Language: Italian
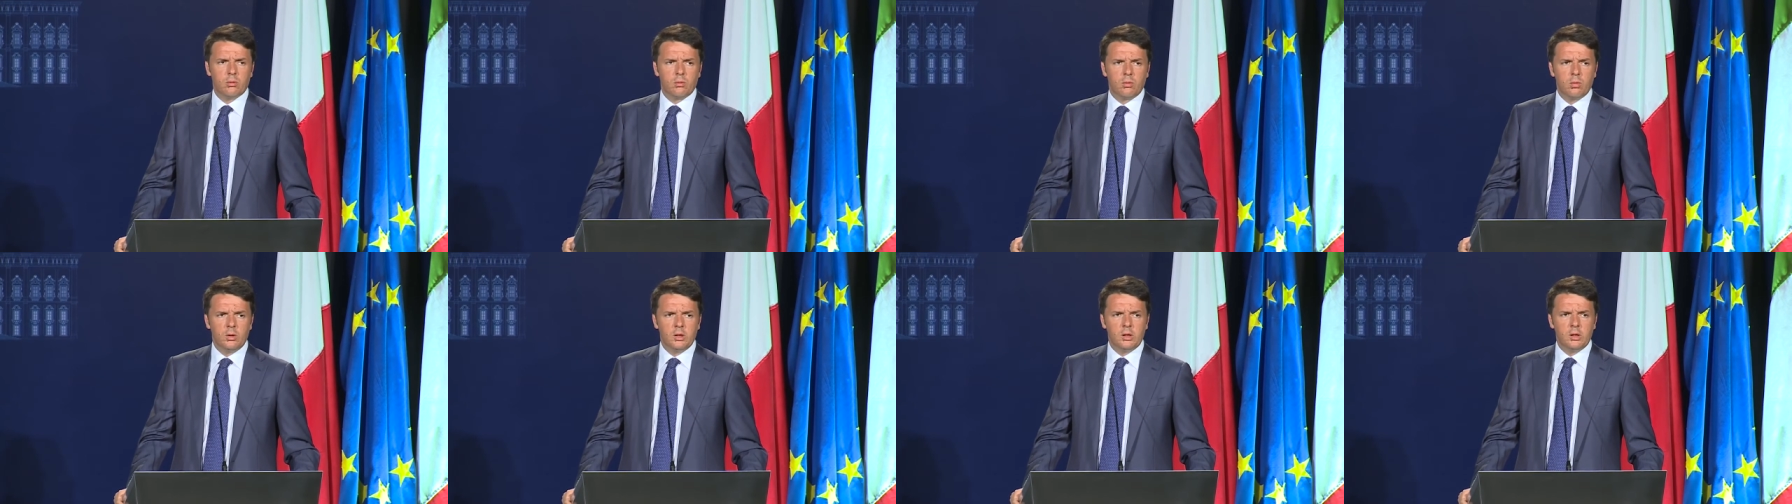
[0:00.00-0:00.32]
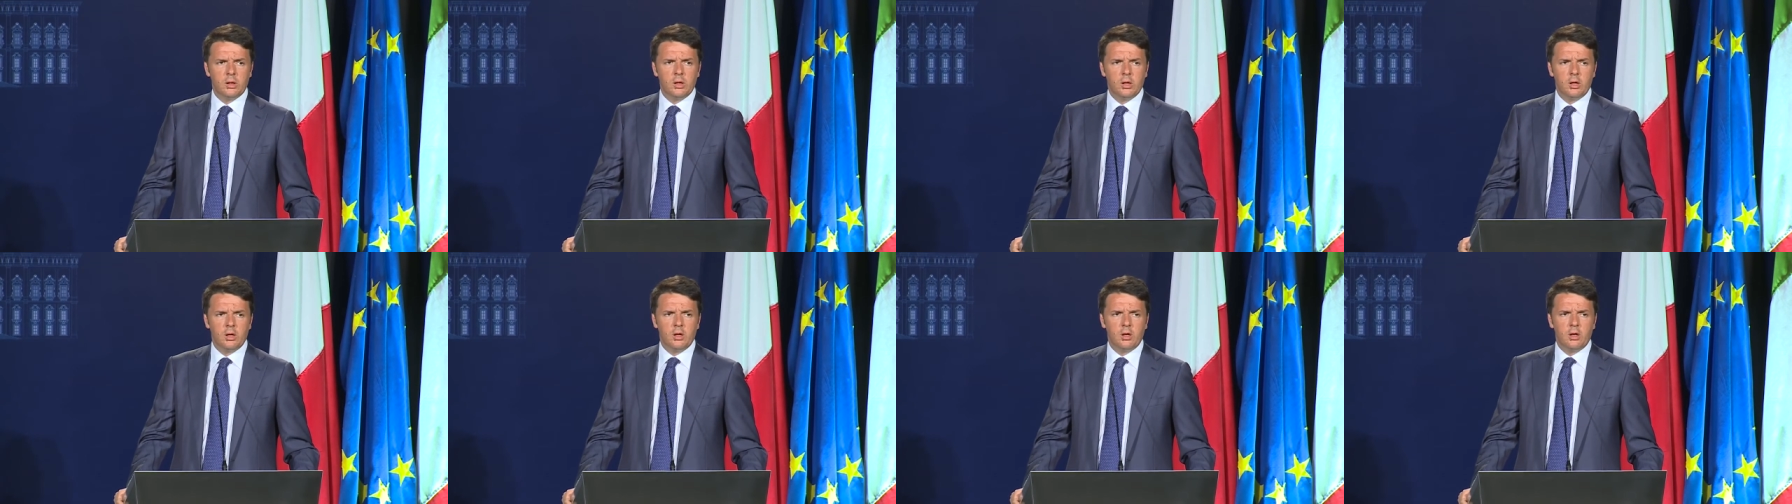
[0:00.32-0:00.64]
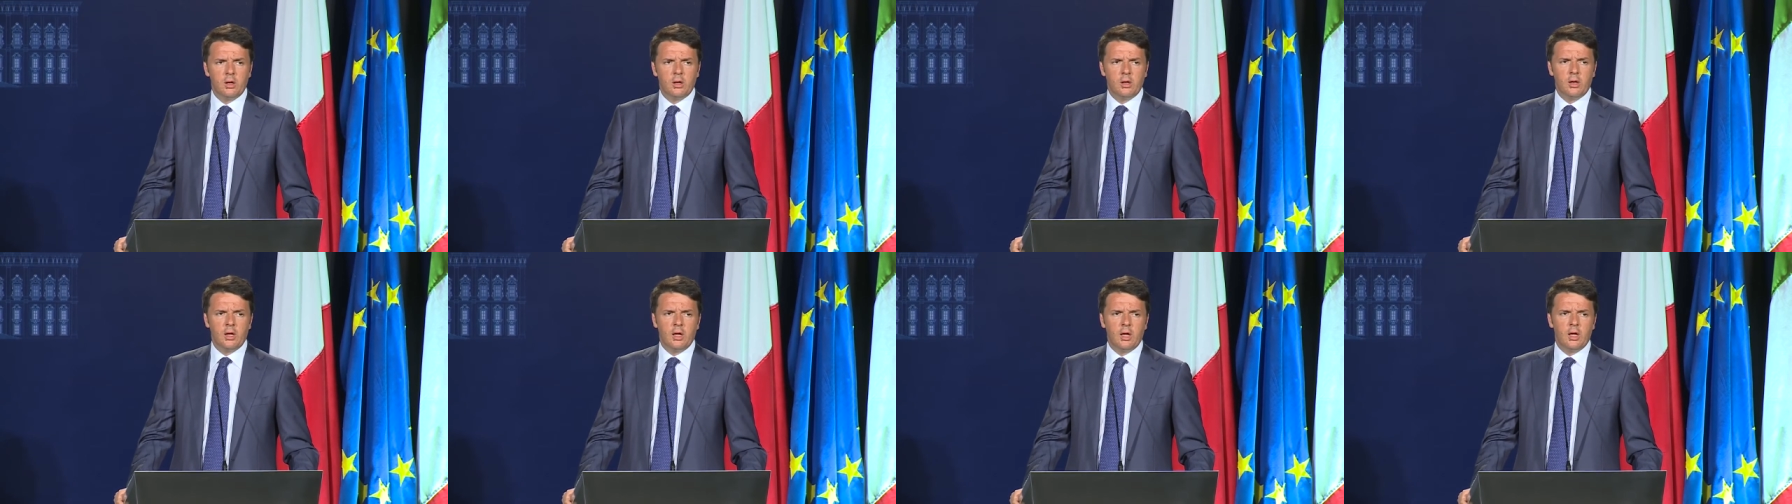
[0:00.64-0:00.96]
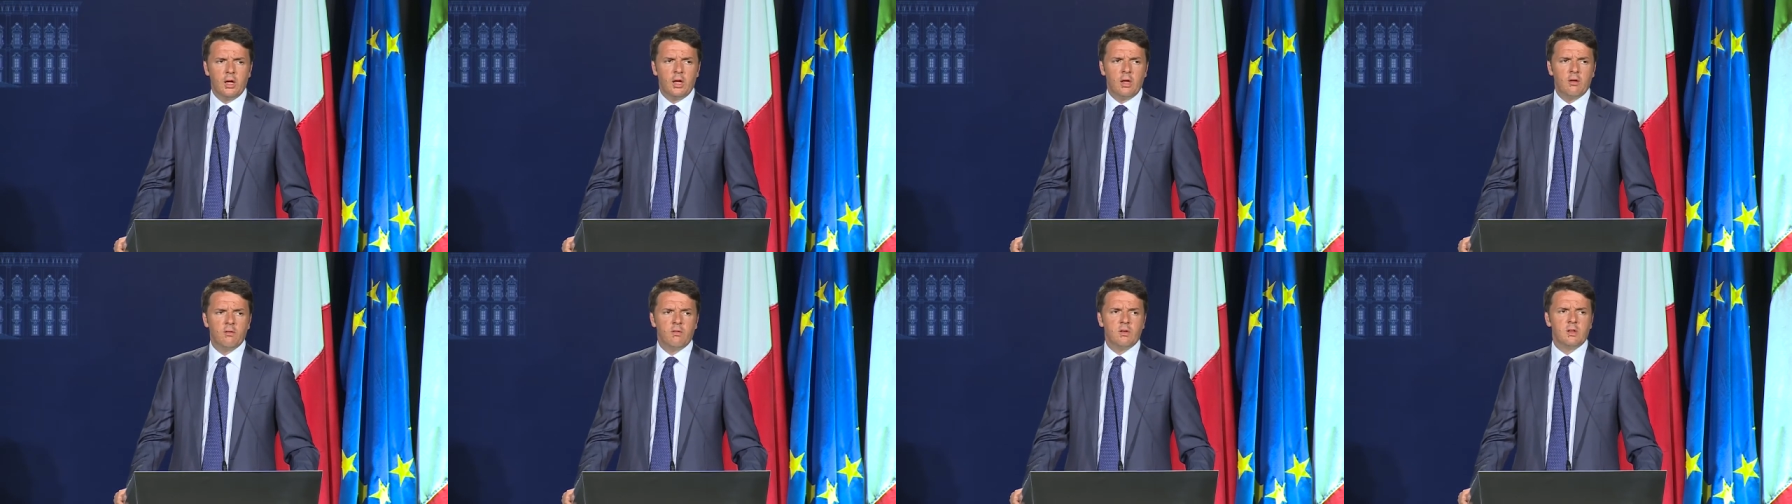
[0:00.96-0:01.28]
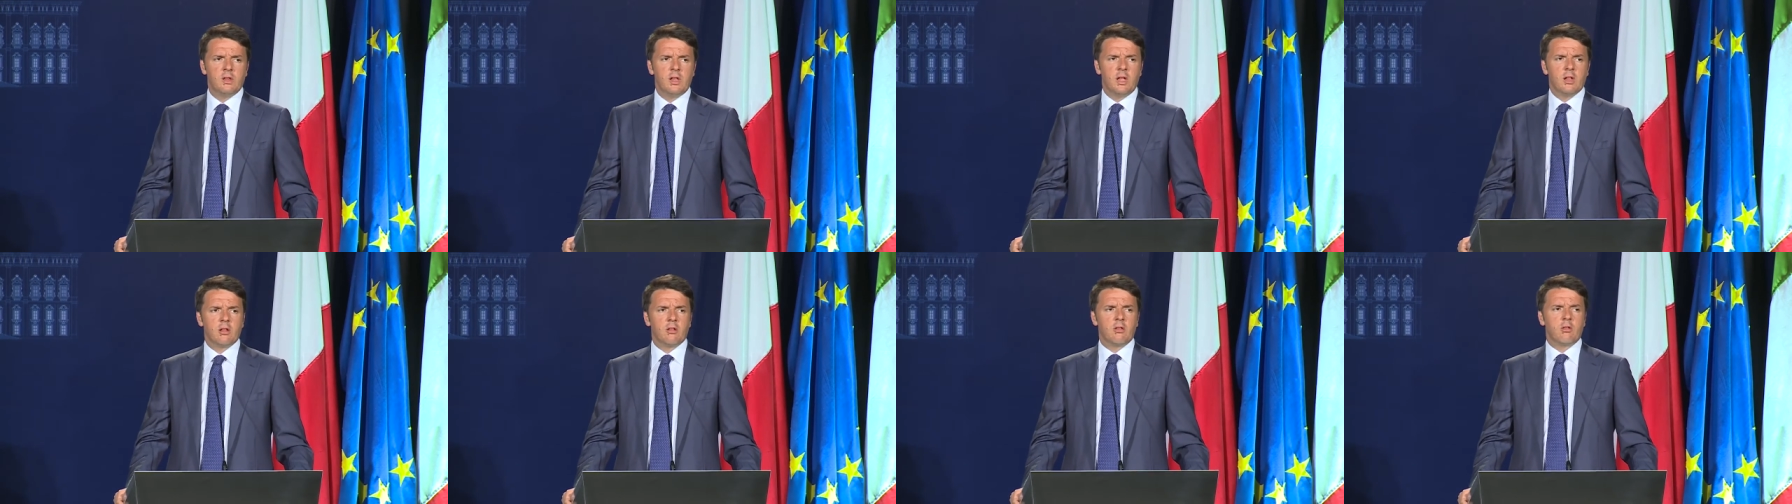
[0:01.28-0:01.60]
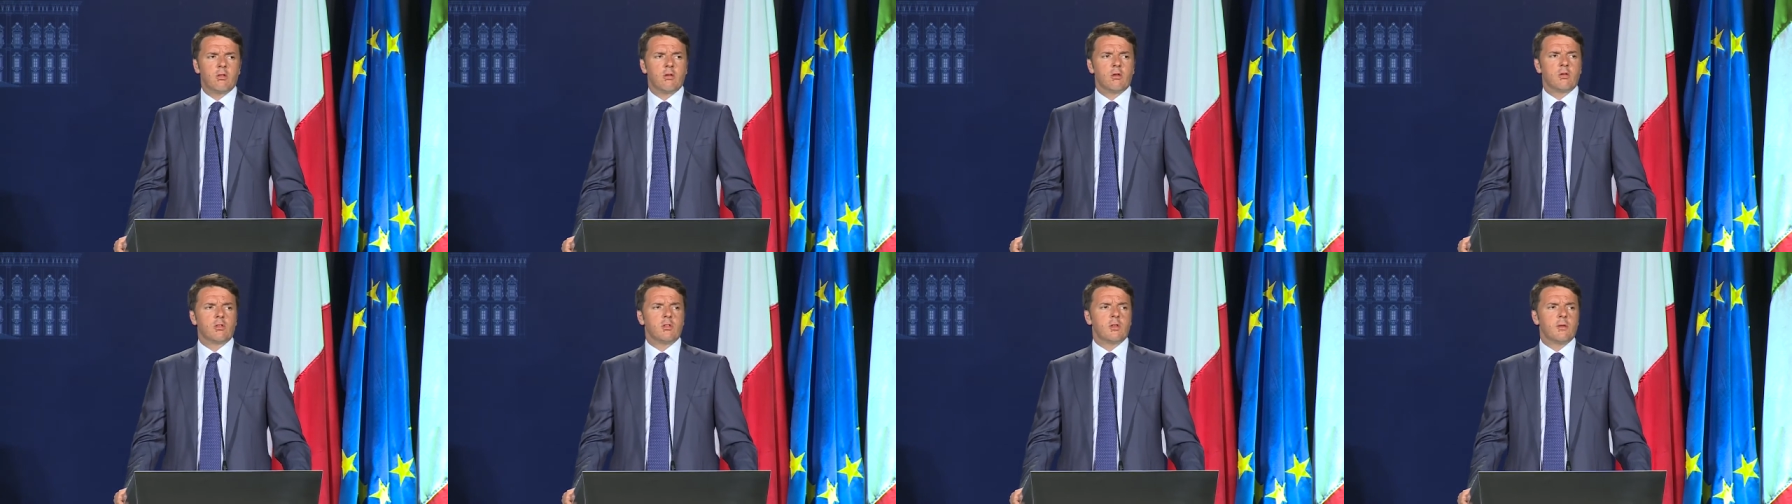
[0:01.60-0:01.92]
quindi ne evidenzio